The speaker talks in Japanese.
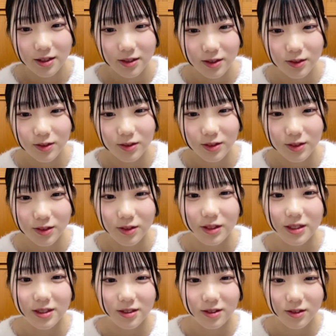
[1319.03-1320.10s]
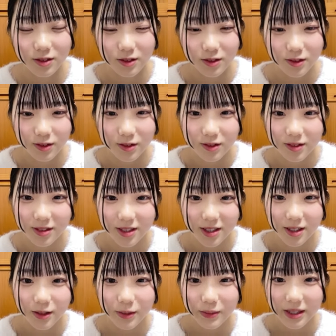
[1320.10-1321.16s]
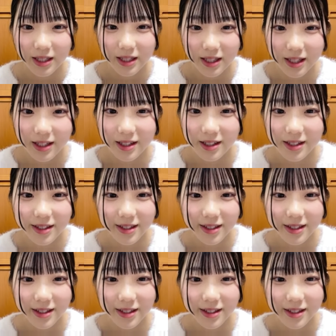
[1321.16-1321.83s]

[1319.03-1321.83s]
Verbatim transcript: そうちょっとできることをやってみてねっ